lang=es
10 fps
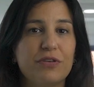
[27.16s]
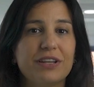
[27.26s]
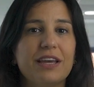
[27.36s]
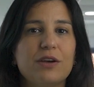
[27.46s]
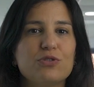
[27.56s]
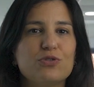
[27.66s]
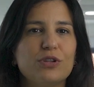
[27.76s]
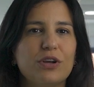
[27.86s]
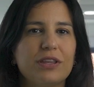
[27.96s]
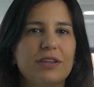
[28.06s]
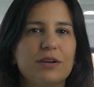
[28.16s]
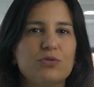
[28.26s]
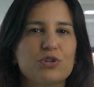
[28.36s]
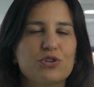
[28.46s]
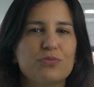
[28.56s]
ofertas de consultores de
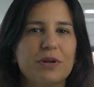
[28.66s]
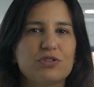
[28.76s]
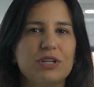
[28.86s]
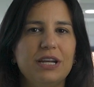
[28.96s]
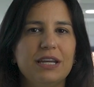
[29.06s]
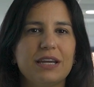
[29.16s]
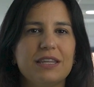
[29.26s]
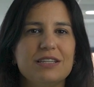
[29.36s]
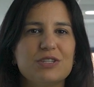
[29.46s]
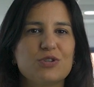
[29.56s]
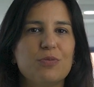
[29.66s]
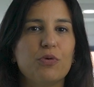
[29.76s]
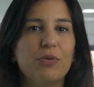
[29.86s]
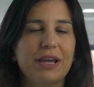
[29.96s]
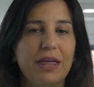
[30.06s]
recursos humanos en LinkedIn son
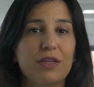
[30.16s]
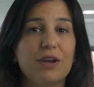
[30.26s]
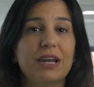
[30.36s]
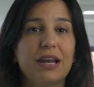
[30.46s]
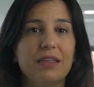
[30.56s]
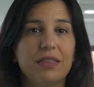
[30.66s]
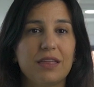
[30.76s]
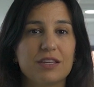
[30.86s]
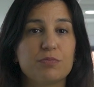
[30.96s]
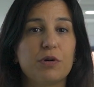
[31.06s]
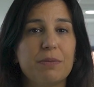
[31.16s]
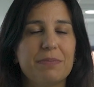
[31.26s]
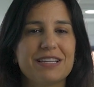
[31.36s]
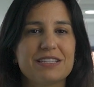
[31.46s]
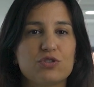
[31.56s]
públicas realizadas por
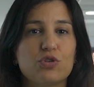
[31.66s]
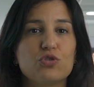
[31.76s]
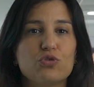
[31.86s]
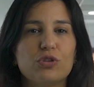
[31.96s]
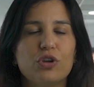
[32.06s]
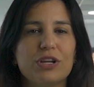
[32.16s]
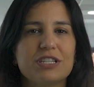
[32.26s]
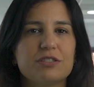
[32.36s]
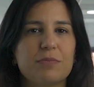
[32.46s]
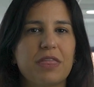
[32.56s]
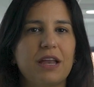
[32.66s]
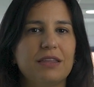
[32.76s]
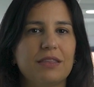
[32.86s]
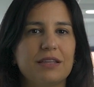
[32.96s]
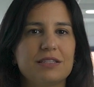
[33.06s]
empresas o consultoras
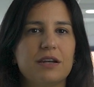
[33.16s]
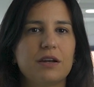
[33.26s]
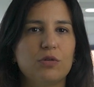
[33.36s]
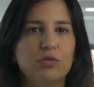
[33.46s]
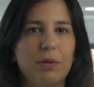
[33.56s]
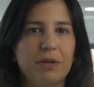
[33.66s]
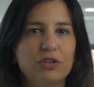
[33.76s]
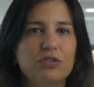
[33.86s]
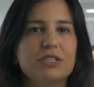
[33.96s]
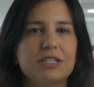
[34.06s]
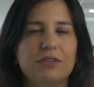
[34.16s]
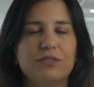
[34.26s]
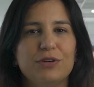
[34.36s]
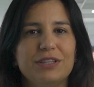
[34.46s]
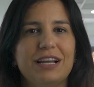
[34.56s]
especializadas en reclutamiento de
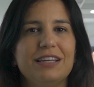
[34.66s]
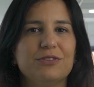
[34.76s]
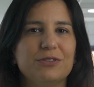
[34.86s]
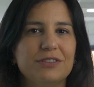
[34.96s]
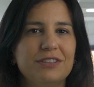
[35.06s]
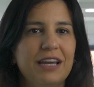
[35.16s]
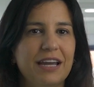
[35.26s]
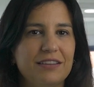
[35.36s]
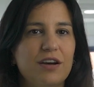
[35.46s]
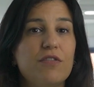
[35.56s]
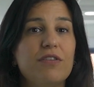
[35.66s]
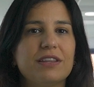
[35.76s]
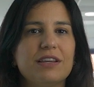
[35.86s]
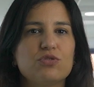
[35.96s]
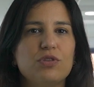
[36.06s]
selección y talento. Estas
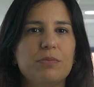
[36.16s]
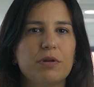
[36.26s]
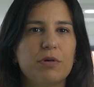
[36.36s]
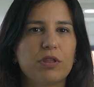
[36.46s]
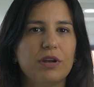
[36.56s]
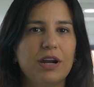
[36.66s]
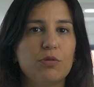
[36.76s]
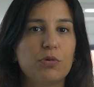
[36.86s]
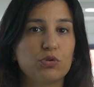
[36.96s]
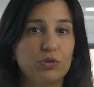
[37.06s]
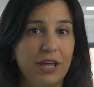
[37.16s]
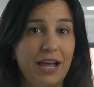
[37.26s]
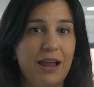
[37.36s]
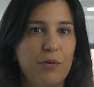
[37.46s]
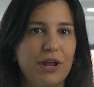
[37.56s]
ofertas suelen promocionar
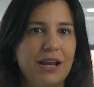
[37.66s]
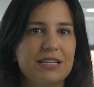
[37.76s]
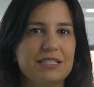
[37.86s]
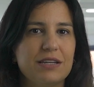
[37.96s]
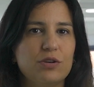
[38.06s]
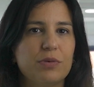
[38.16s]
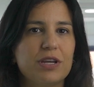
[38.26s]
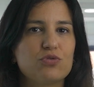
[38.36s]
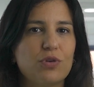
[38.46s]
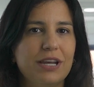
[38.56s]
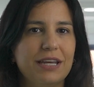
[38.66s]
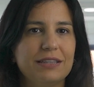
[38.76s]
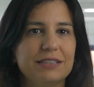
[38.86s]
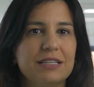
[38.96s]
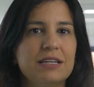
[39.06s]
oportunidades laborales en nombre de sus
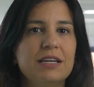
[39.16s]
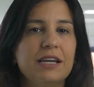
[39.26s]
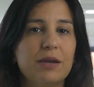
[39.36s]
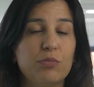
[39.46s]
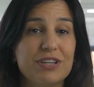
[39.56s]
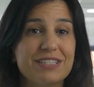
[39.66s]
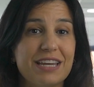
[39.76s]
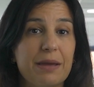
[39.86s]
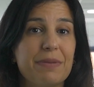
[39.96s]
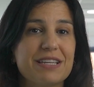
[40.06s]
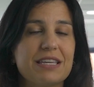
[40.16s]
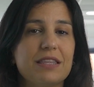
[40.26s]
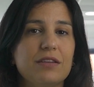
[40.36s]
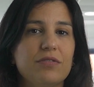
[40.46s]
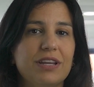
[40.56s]
clientes, que pueden ser empresas
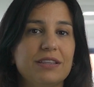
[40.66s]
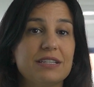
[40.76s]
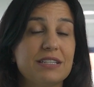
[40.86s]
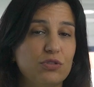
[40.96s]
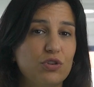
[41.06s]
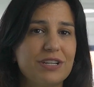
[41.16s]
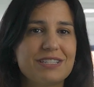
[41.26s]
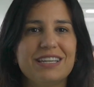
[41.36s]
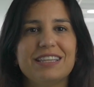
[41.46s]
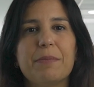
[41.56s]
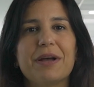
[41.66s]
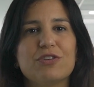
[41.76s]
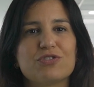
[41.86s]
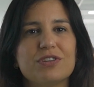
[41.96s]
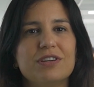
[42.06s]
de diferentes sectores y
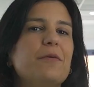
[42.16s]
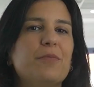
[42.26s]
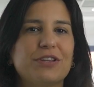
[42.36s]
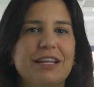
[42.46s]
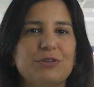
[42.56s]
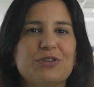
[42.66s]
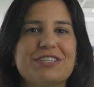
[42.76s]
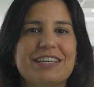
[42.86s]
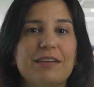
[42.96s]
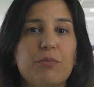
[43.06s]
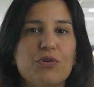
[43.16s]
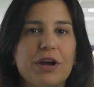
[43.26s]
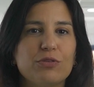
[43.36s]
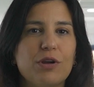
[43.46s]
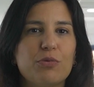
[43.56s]
tamaños. Por tanto, si estás
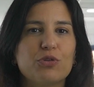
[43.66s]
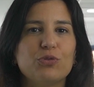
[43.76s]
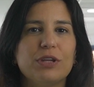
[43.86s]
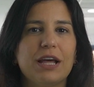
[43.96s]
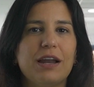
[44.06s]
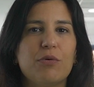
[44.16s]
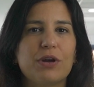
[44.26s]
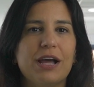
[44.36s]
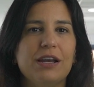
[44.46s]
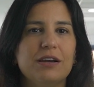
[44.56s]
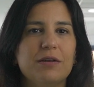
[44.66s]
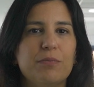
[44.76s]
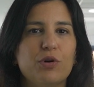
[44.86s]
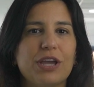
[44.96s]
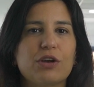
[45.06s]
buscando una oportunidad laboral,
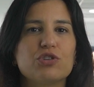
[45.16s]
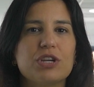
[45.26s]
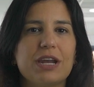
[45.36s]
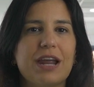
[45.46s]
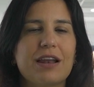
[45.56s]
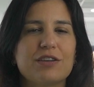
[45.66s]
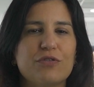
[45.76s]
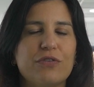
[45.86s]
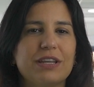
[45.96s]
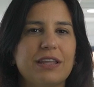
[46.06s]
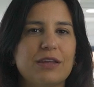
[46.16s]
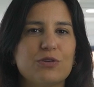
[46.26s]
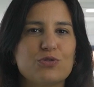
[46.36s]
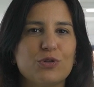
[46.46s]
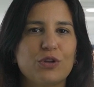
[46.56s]
¿por qué considerar las ofertas de
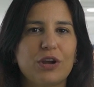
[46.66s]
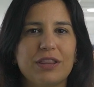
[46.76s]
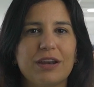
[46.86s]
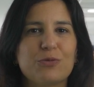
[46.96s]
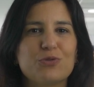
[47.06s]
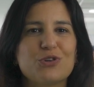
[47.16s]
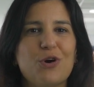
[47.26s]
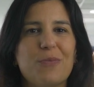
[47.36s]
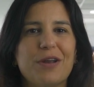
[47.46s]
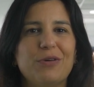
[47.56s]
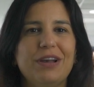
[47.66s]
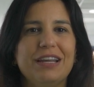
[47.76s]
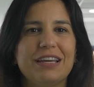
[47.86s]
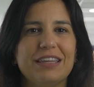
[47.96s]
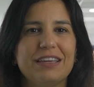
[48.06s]
consultores de recursos humanos en
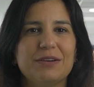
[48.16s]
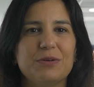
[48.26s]
LinkedIn?